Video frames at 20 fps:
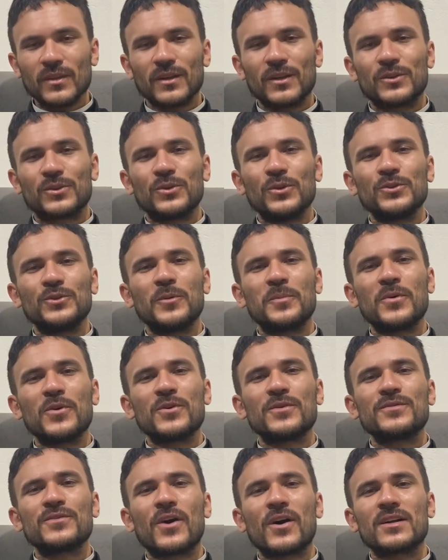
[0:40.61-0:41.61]
Tudo
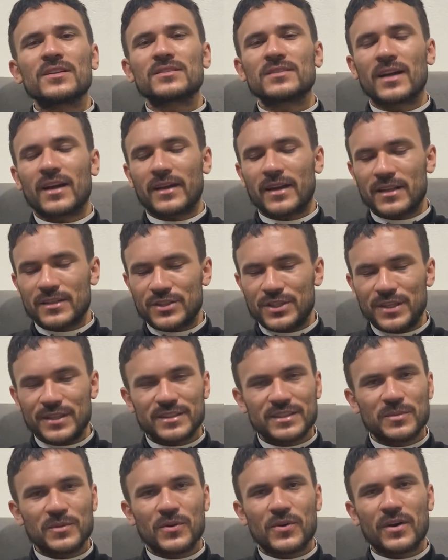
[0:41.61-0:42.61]
por vós,
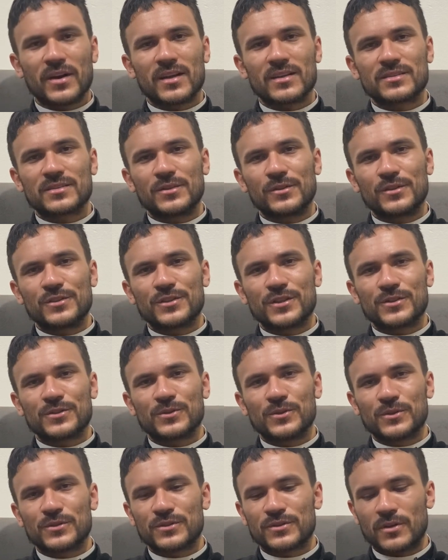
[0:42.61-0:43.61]
Sacratíssimo Coração de
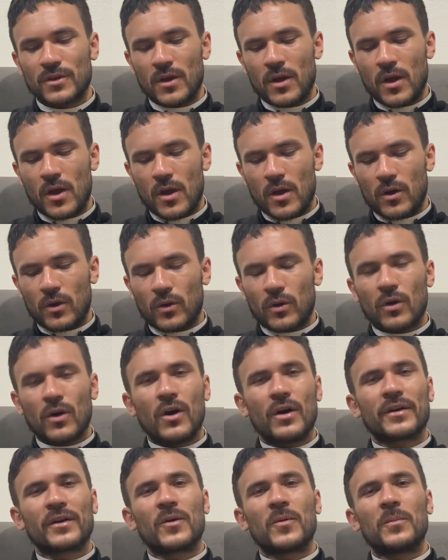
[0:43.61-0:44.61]
Jesus.
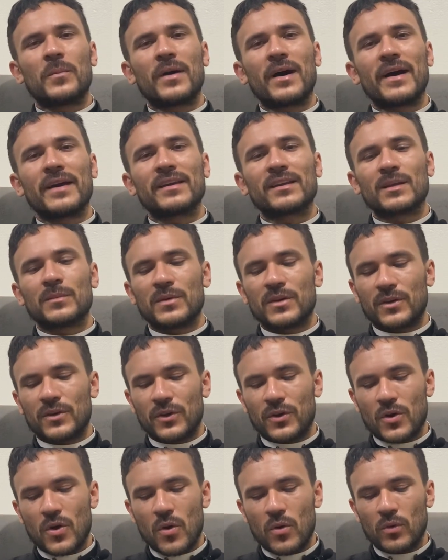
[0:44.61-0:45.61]
Glória ao Pai que me
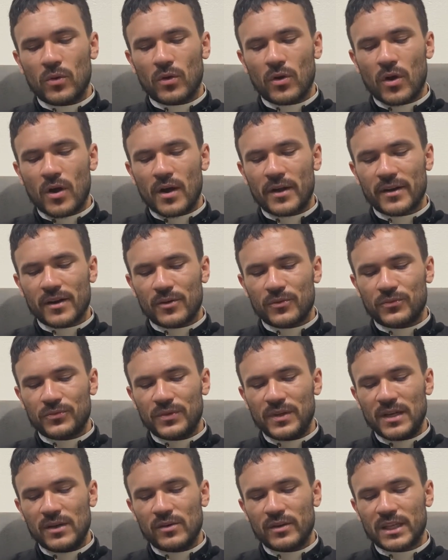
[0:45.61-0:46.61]
criou, glória ao
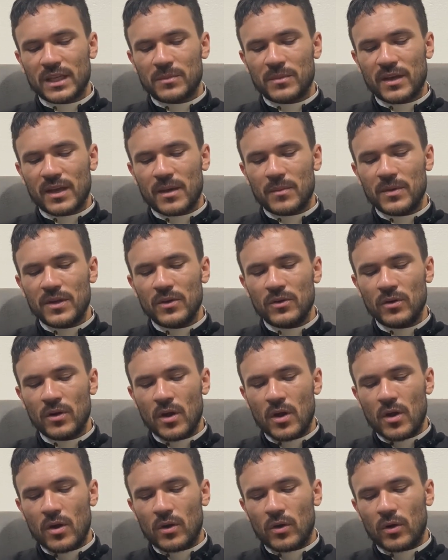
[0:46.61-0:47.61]
Filho que me remiu,
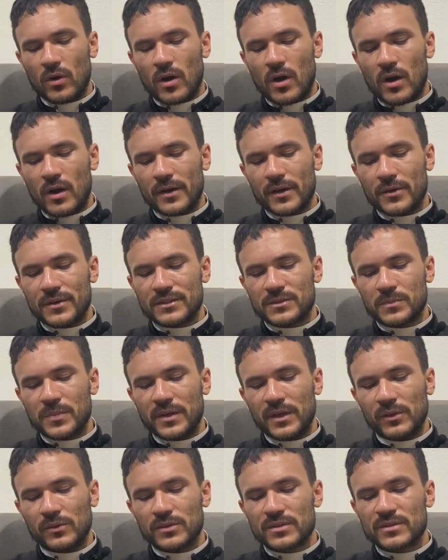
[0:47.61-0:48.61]
glória ao
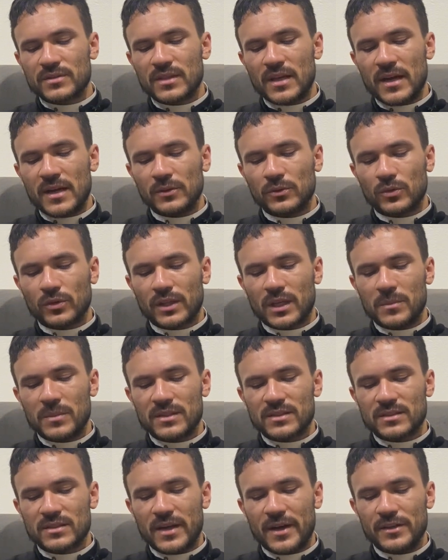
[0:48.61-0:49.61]
Espírito Santo que me
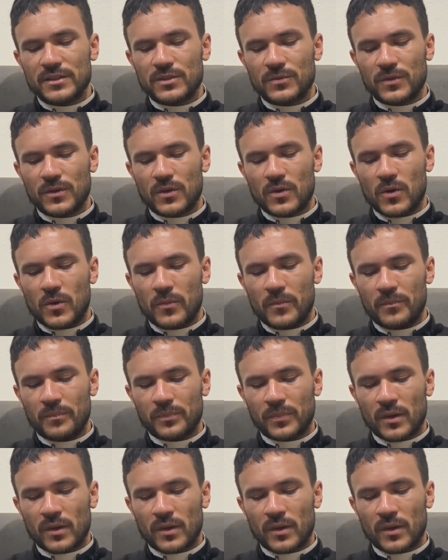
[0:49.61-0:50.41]
santificou.